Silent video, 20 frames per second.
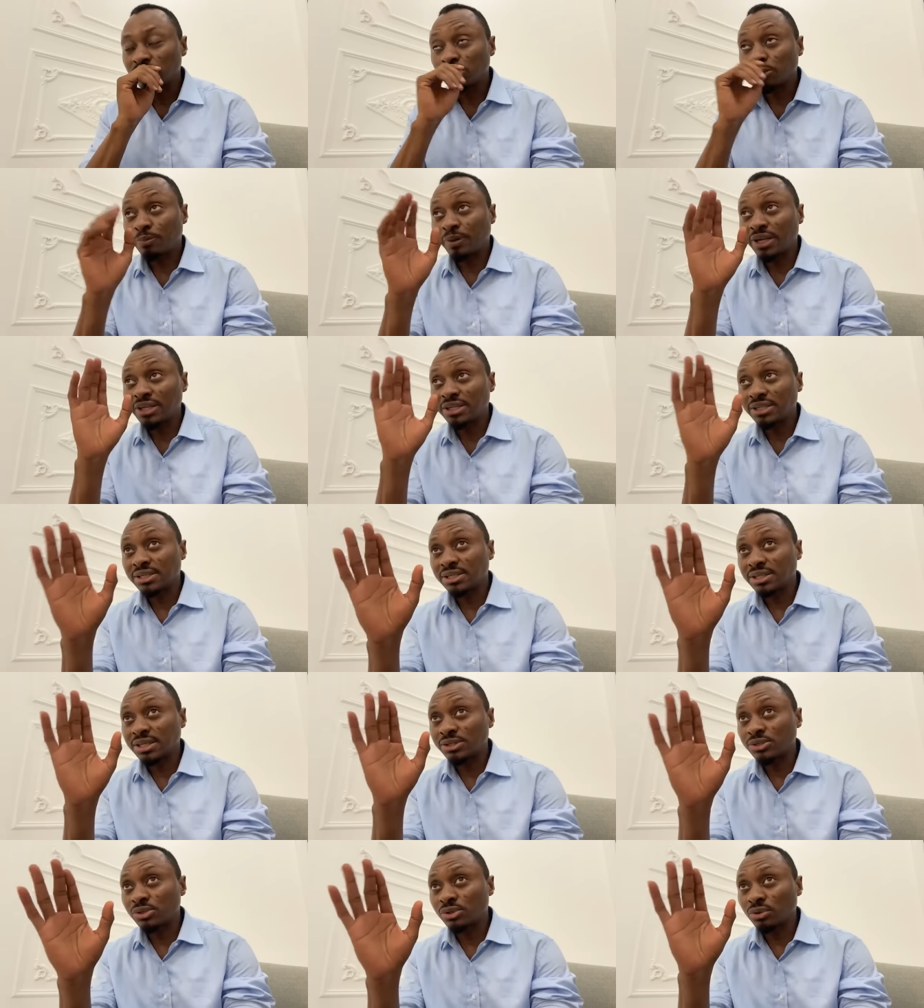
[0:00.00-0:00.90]
Je parle des
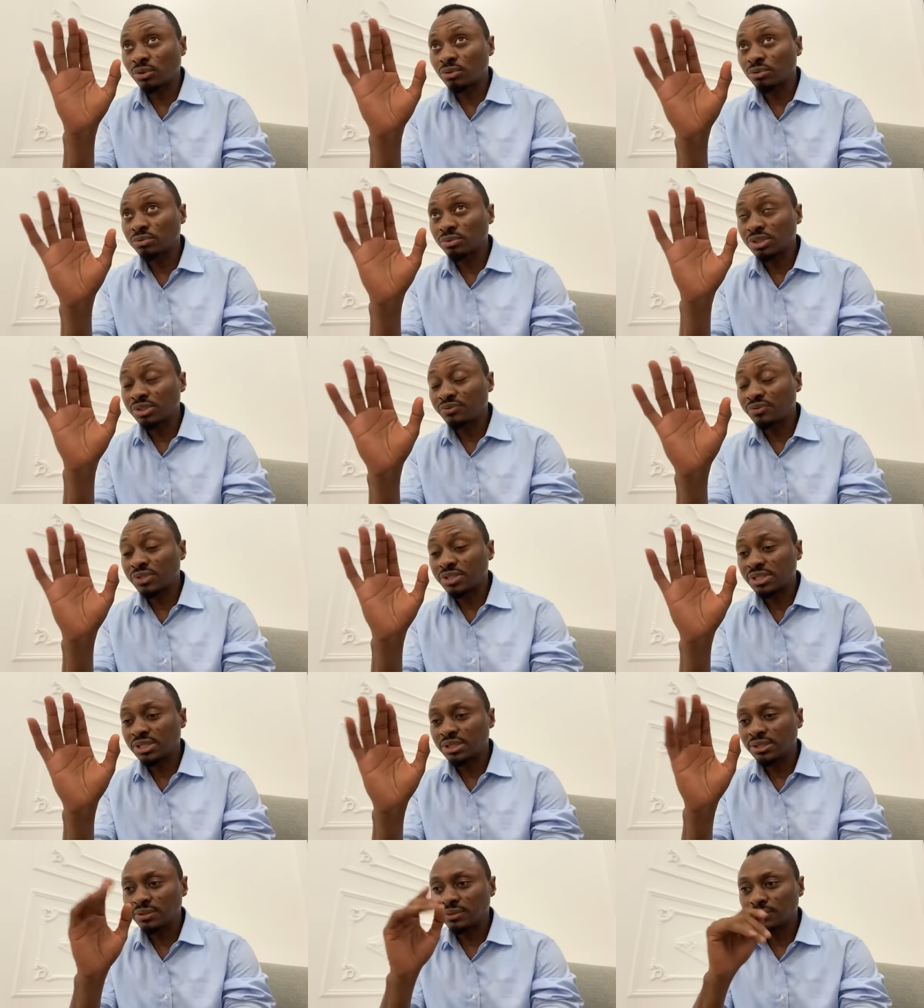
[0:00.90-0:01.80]
questions
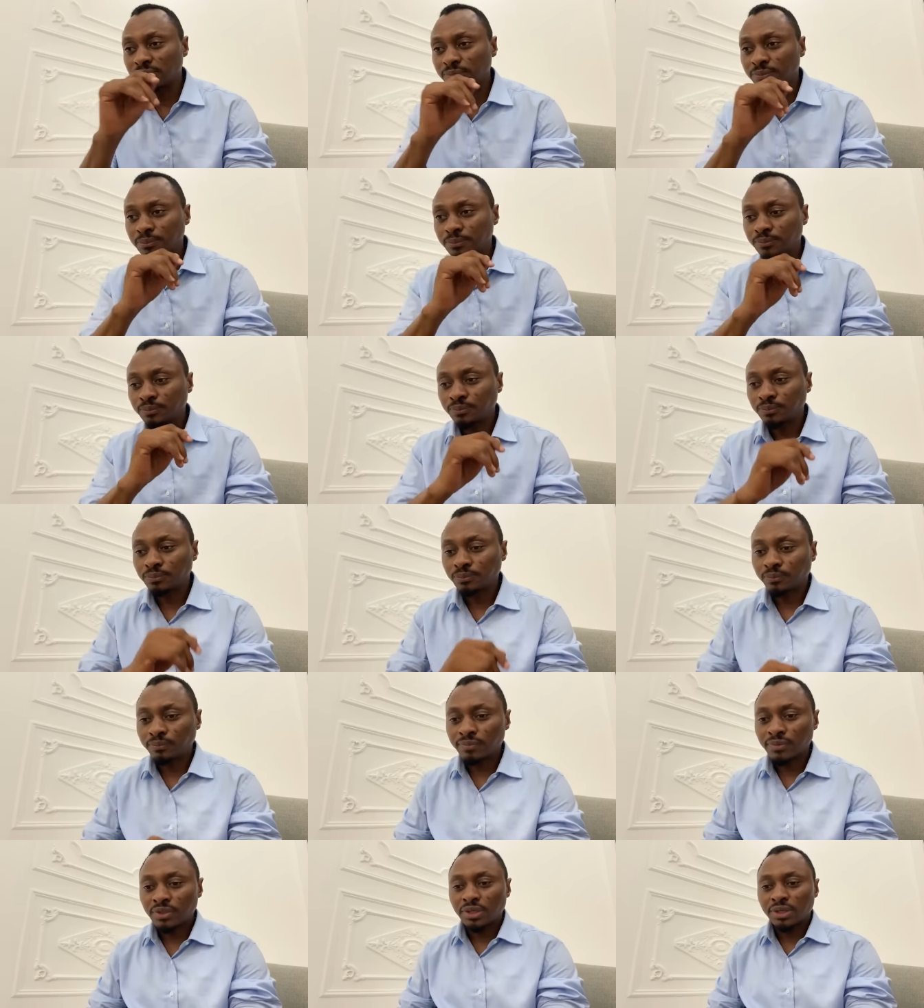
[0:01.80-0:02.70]
difficiles.
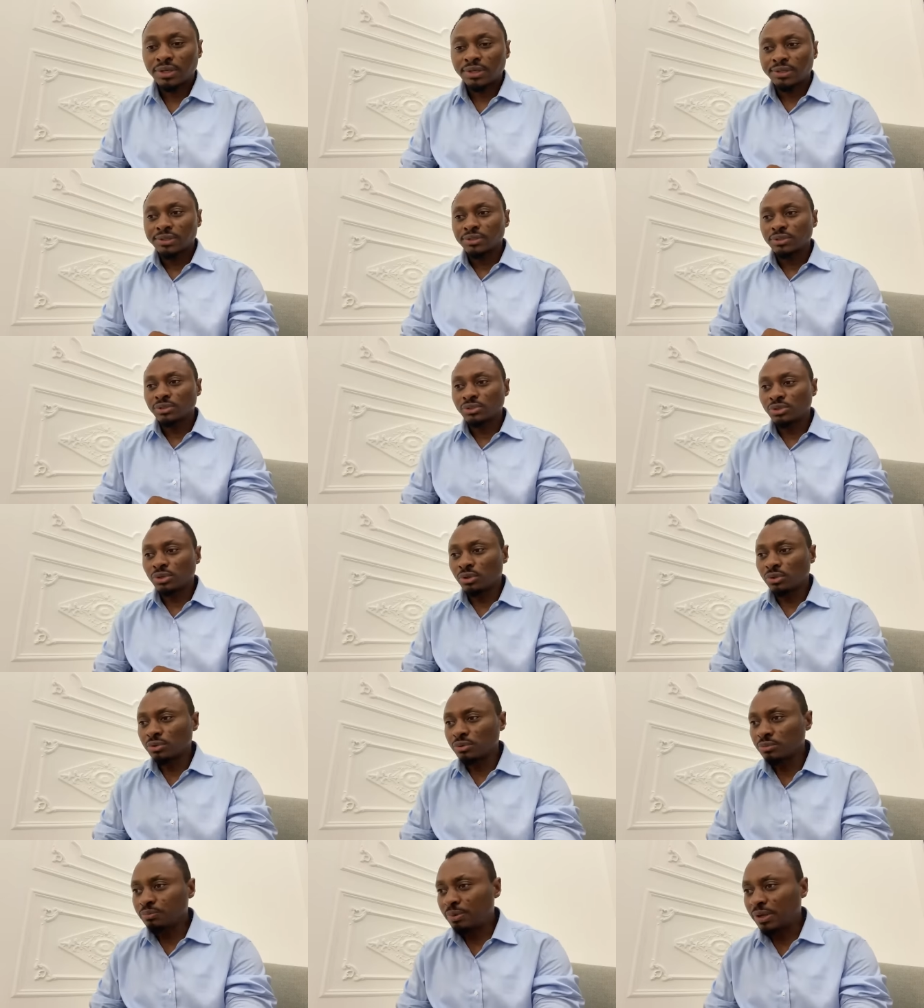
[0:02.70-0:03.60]

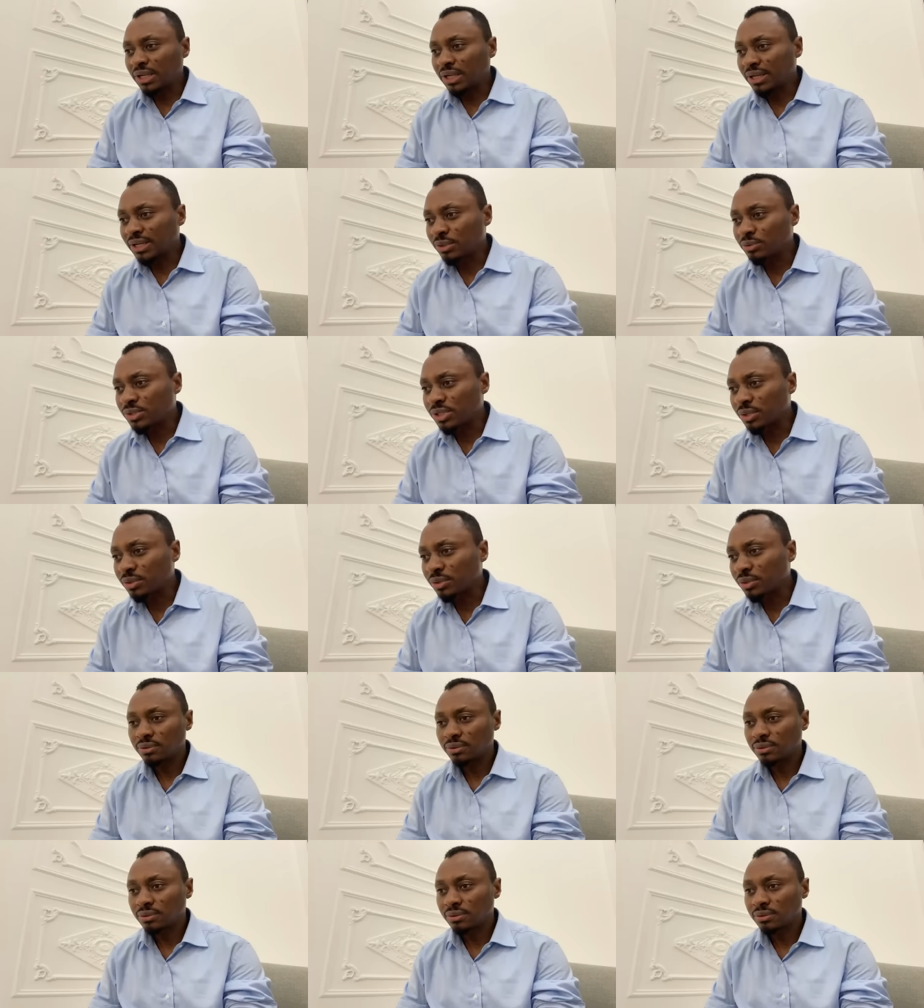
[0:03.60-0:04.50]
Donc, par la grâce du
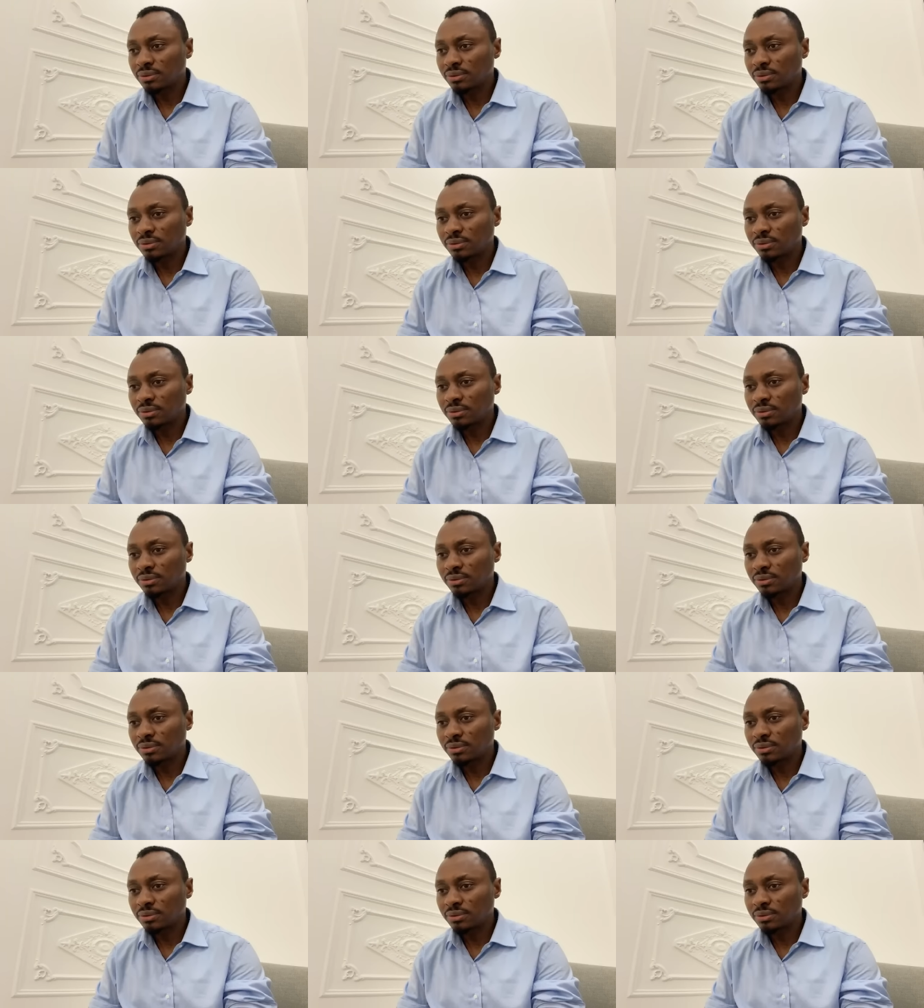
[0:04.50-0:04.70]
Seigneur,